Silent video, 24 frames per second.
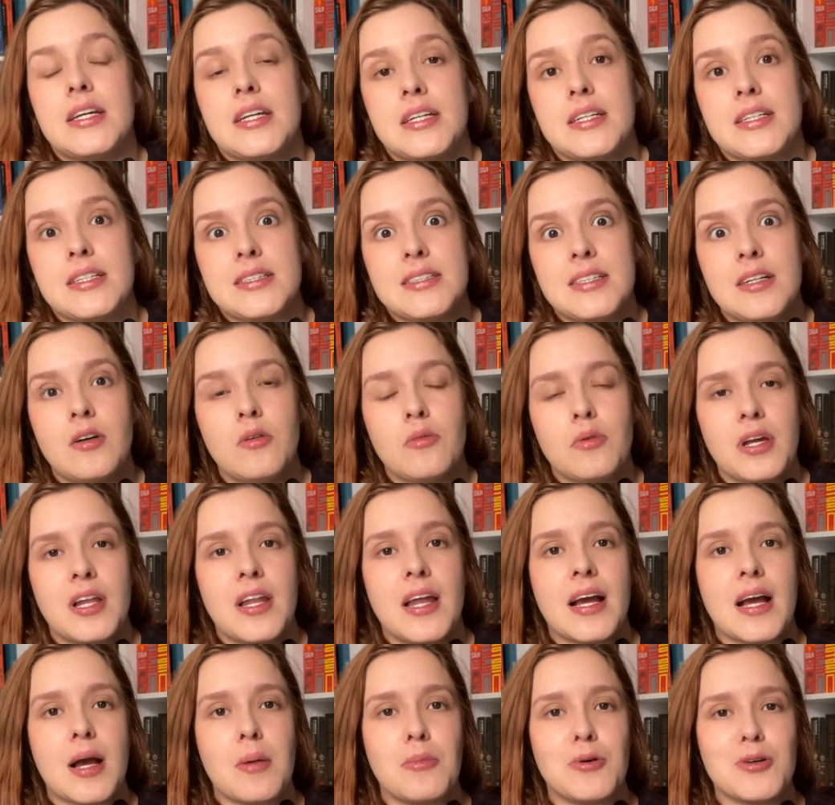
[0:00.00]
Então ele
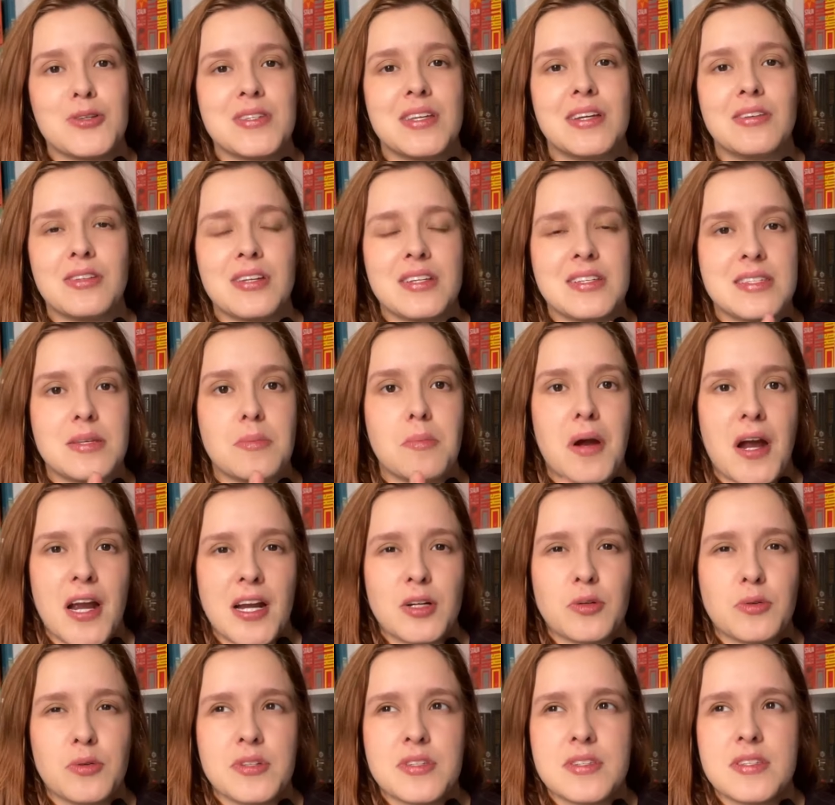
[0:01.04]
acabou sendo esse
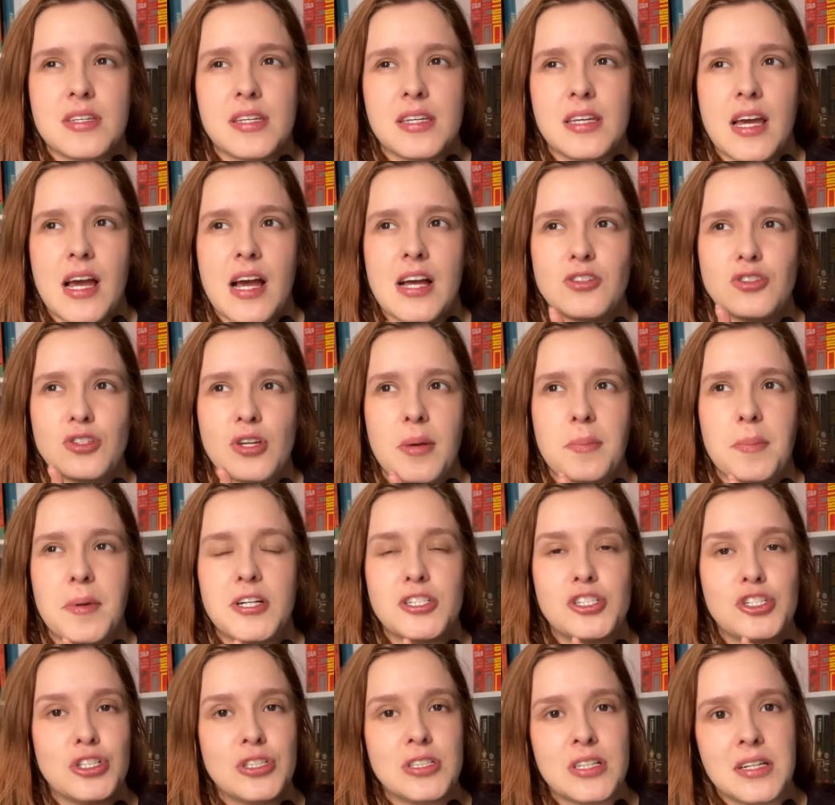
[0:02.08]
marco, assim. Acho que a
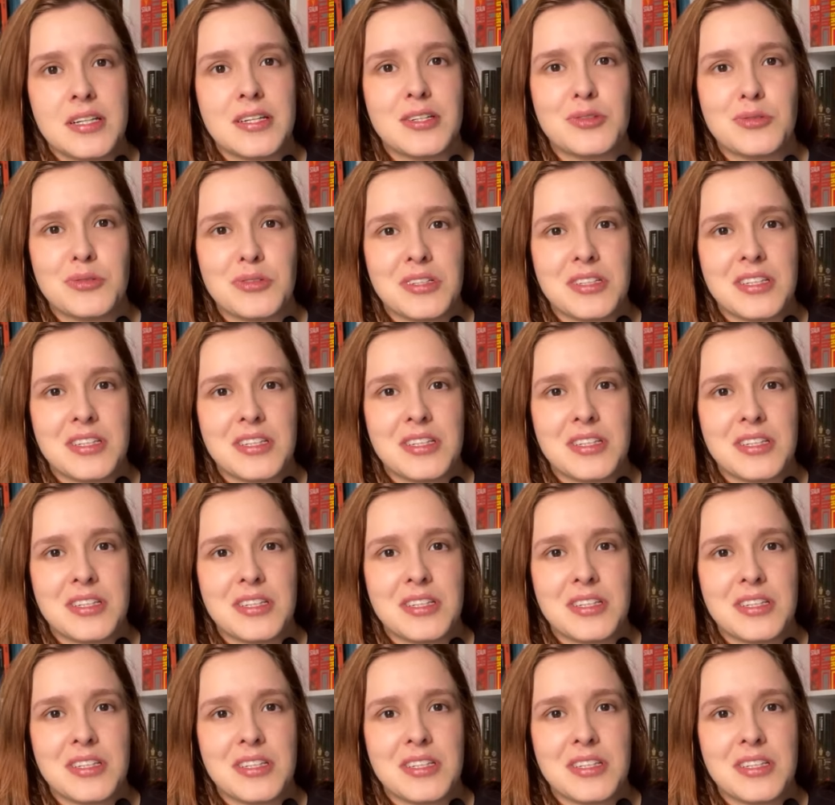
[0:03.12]
partir da leitura